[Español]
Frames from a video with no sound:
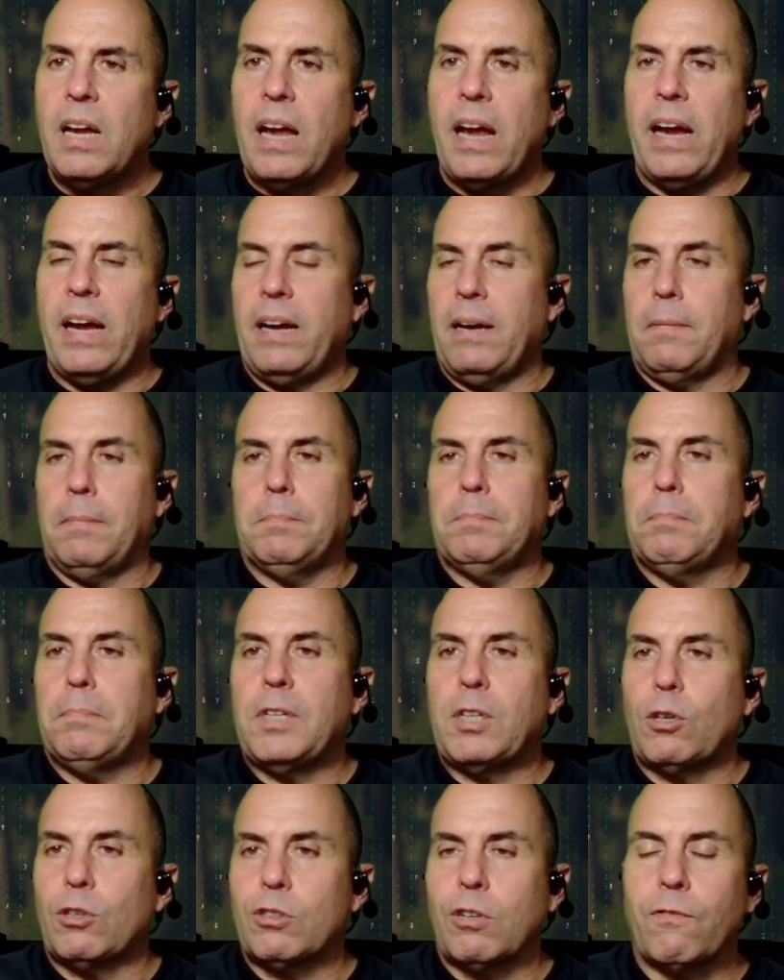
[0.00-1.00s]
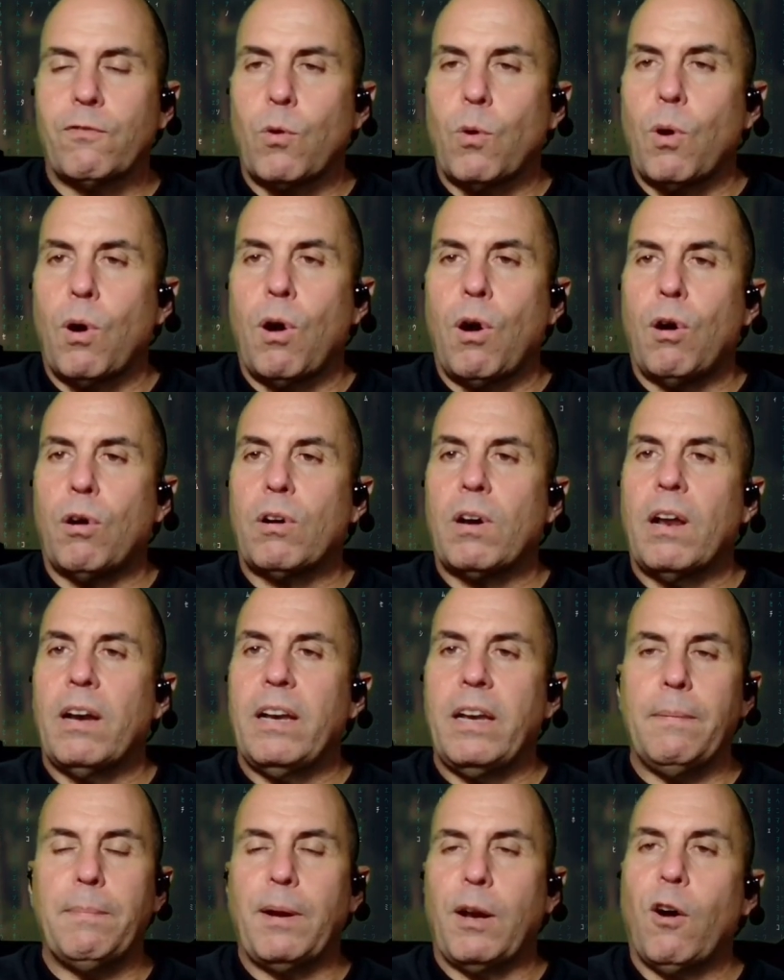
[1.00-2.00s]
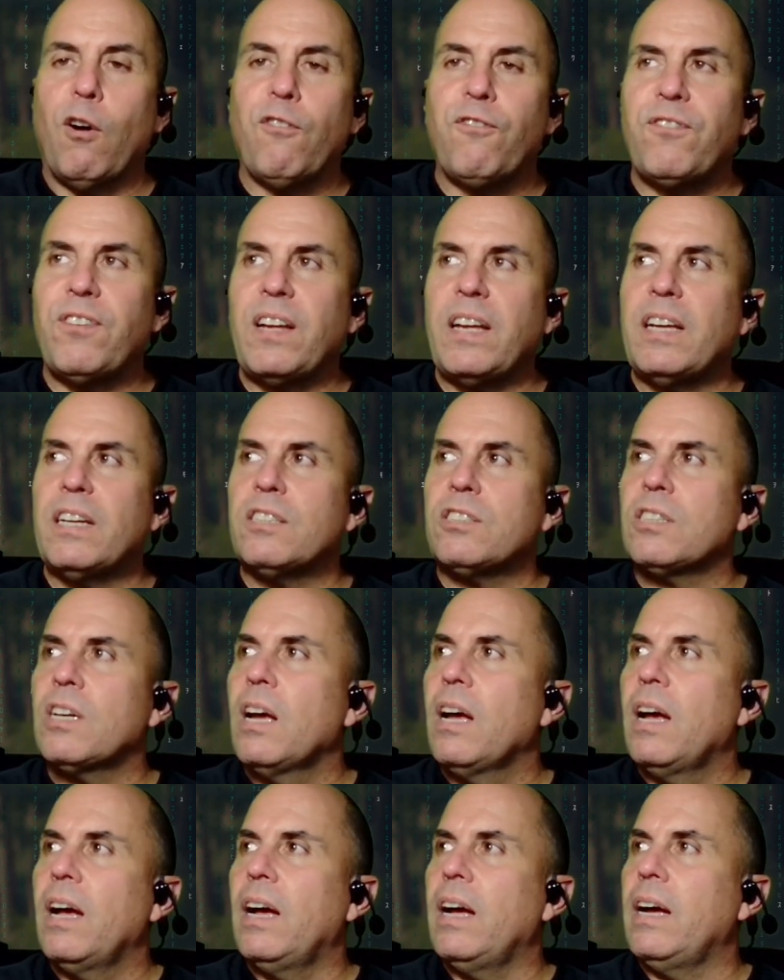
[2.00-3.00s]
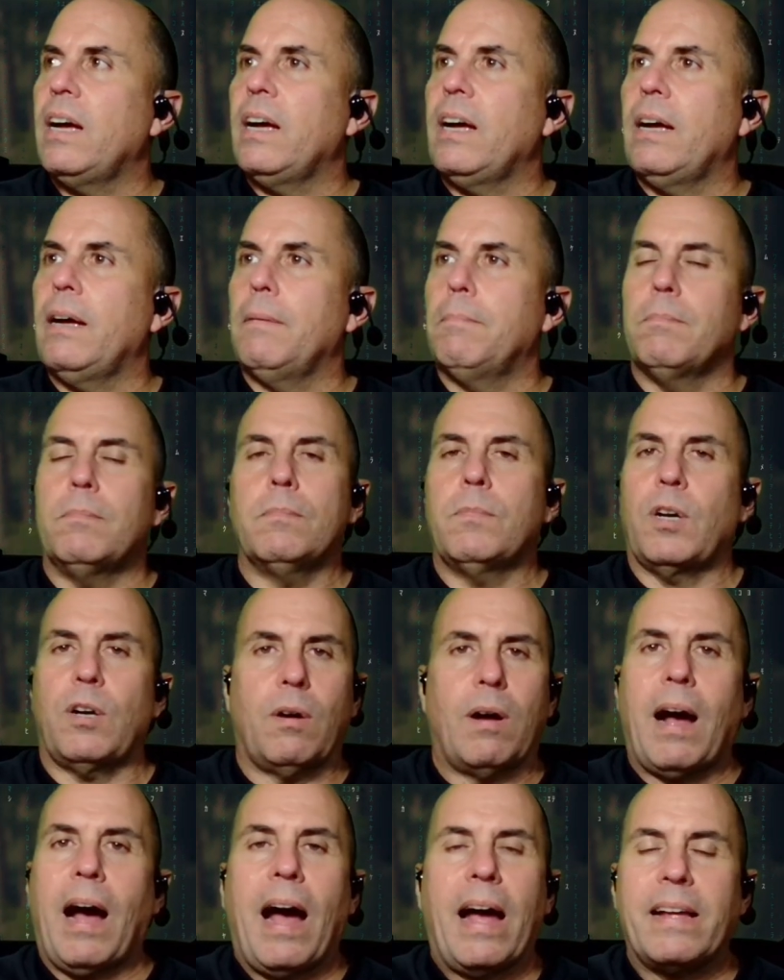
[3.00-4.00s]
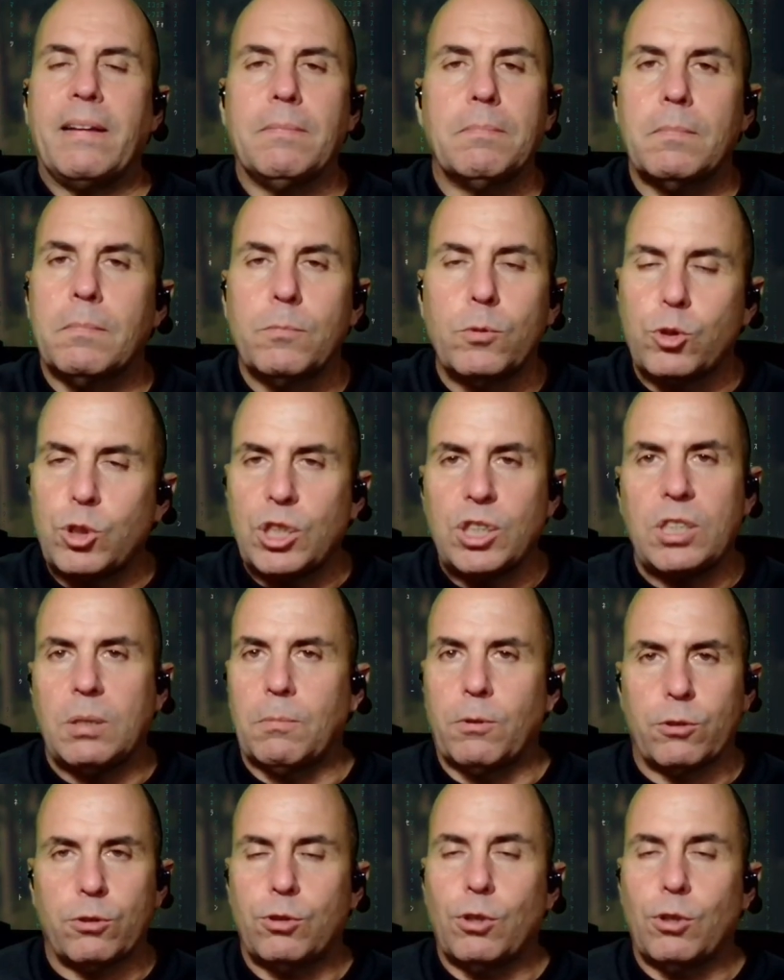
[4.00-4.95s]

Eh, Microsoft Word, LibreOffice, eh, bueno, hay muchísimos.